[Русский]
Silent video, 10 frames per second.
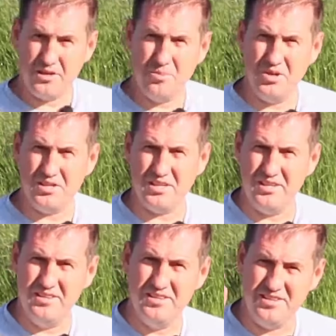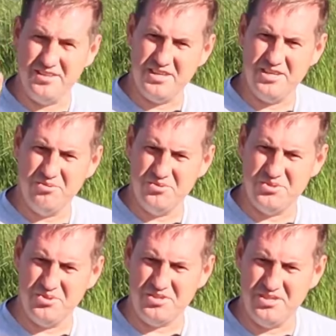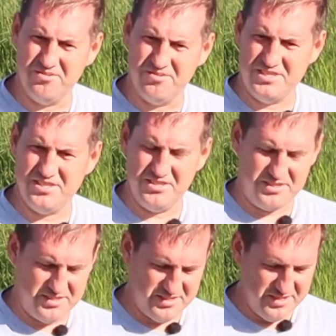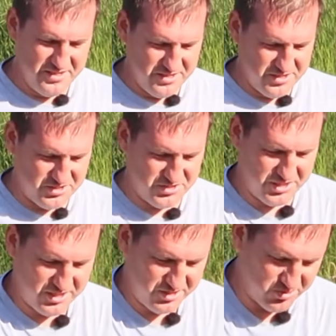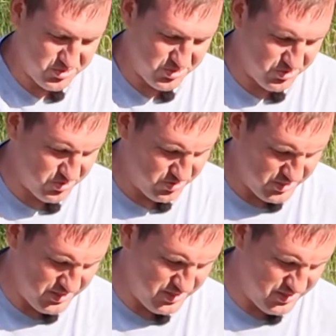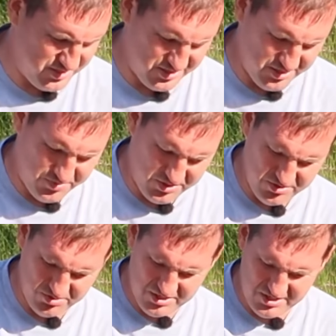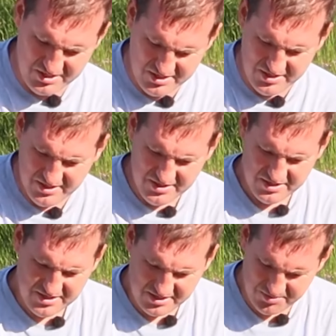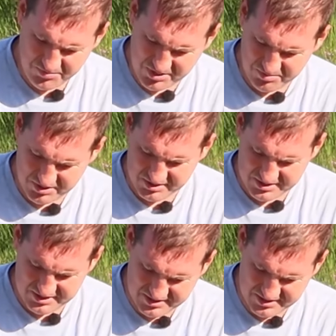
Ребята, я его все-таки высидел. Ждал очень долго, когда придет и поймал.